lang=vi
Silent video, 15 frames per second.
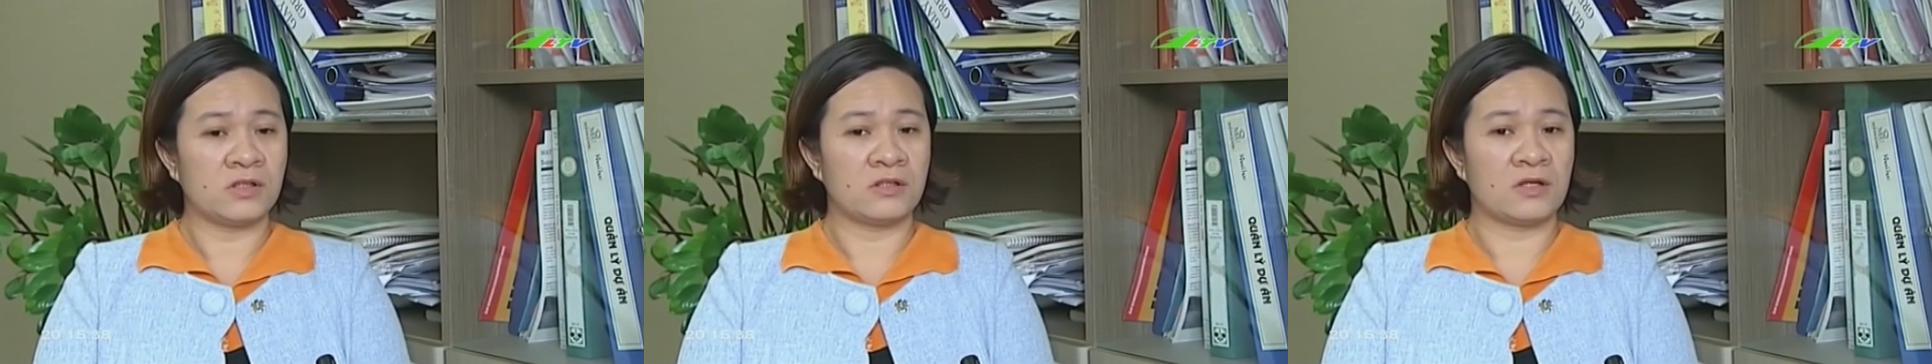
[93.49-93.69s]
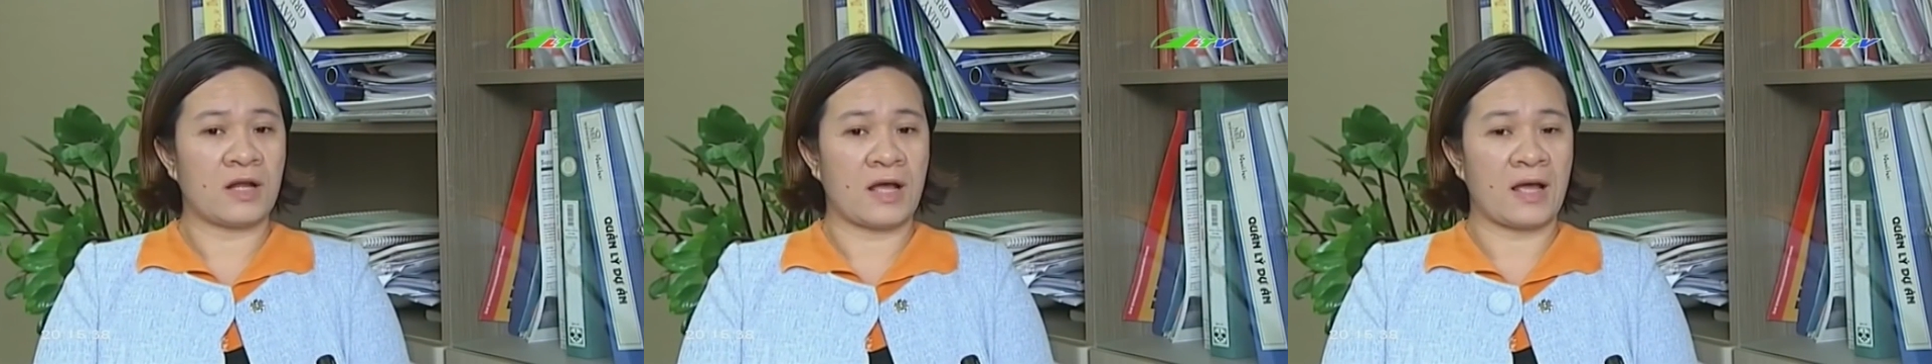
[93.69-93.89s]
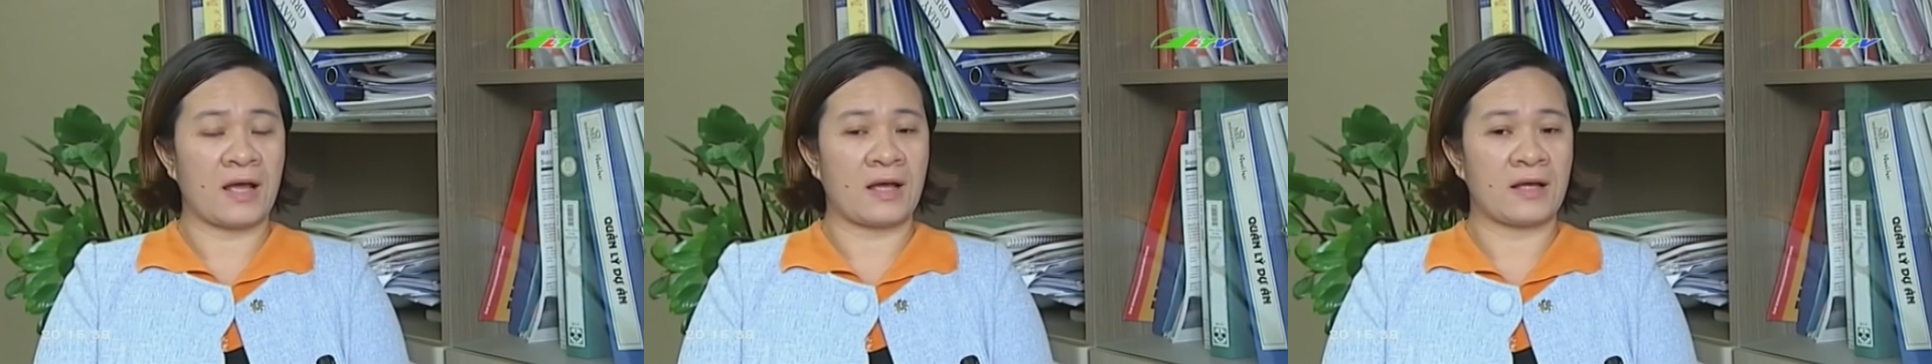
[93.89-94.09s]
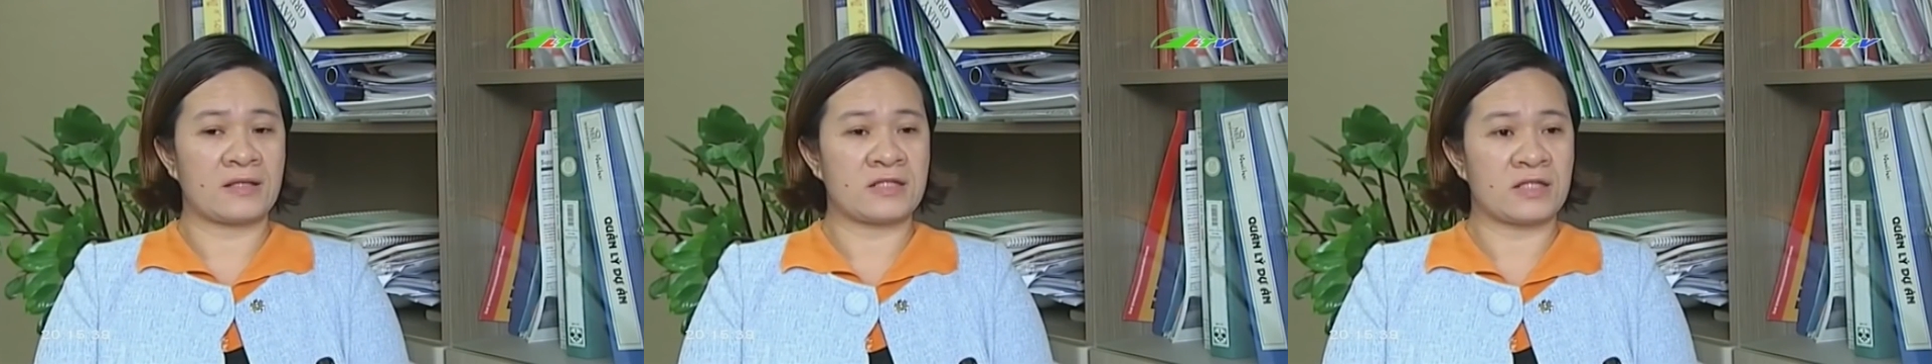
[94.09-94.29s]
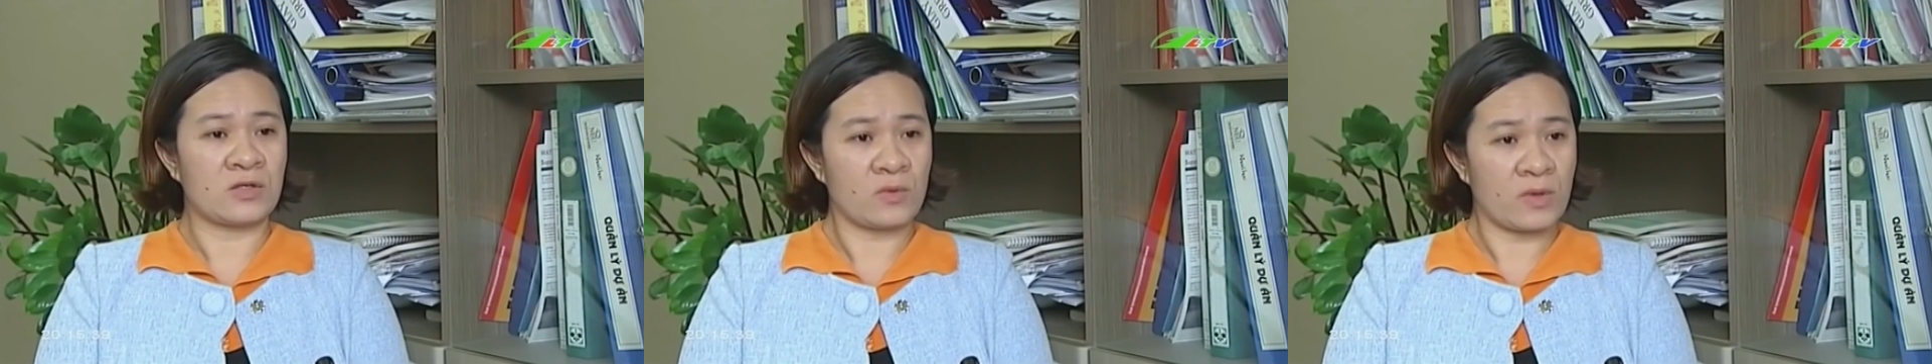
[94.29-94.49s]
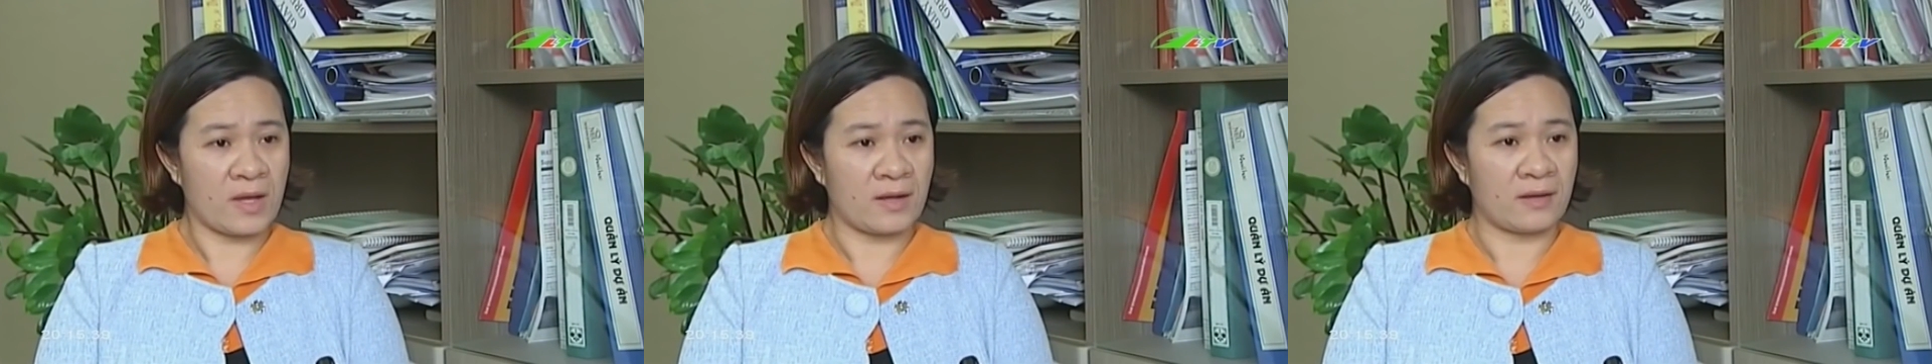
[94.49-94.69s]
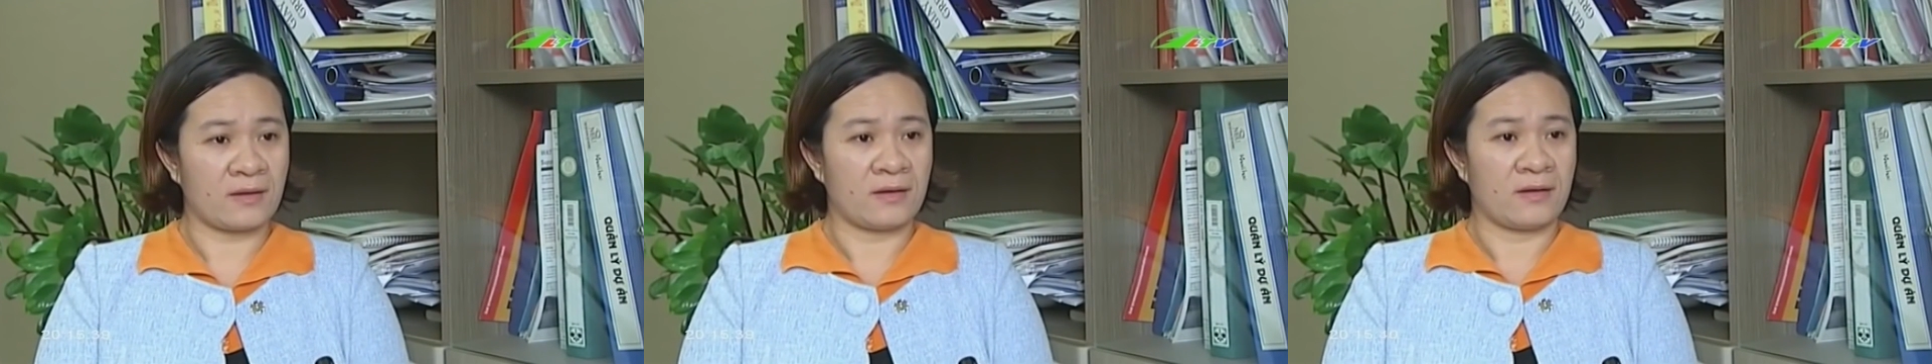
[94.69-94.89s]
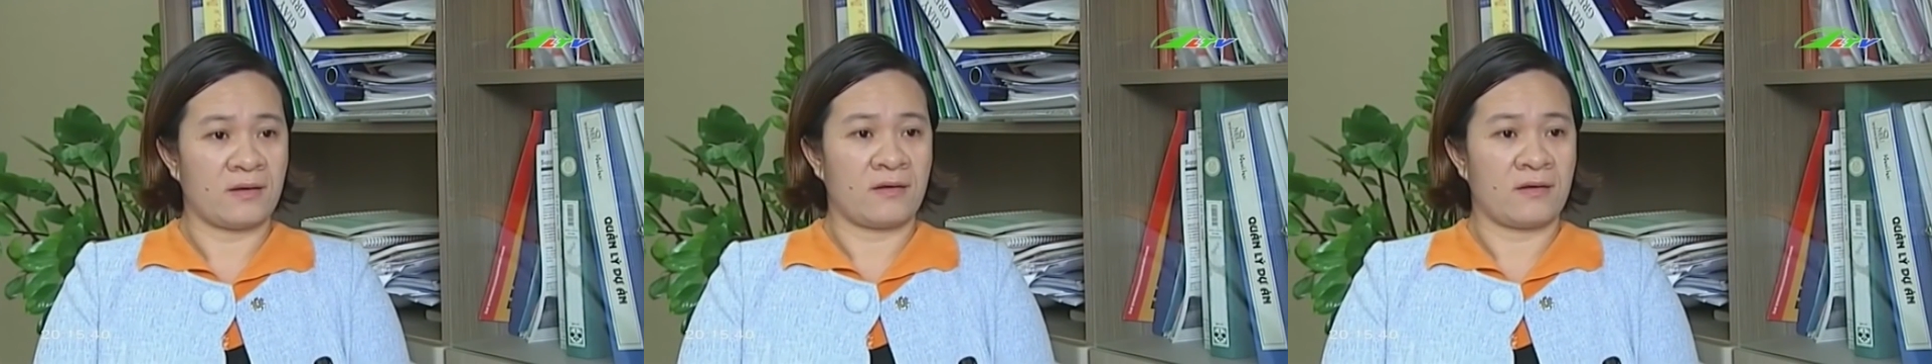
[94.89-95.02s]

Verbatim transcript: như là chính quyền